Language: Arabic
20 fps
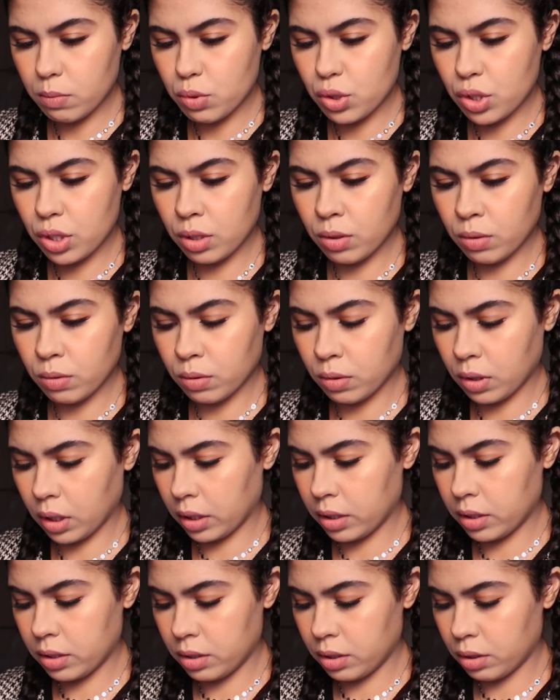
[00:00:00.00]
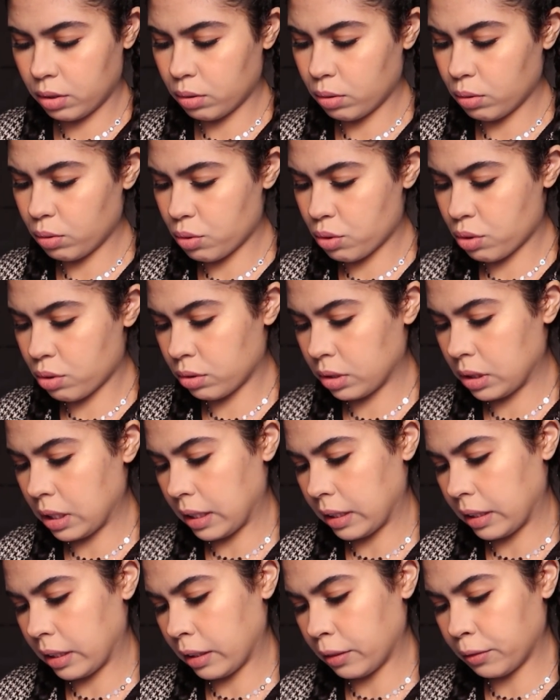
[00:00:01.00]
نمشيو وغادي نديرو
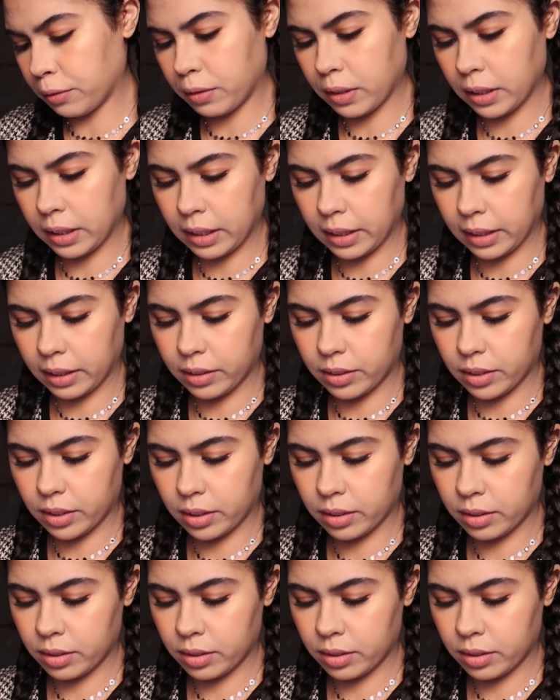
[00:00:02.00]
جوردانا فاين لاينر